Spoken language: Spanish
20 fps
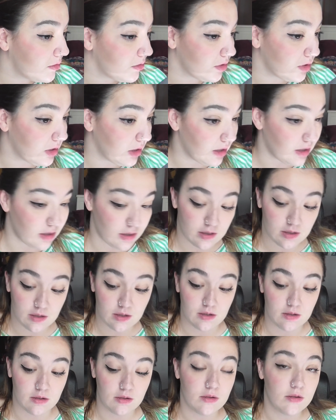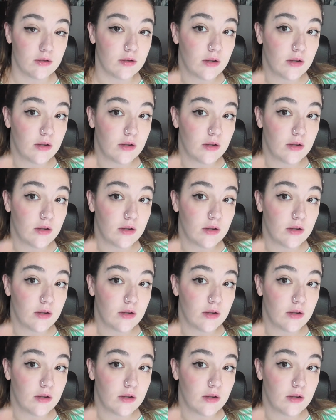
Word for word: O sea...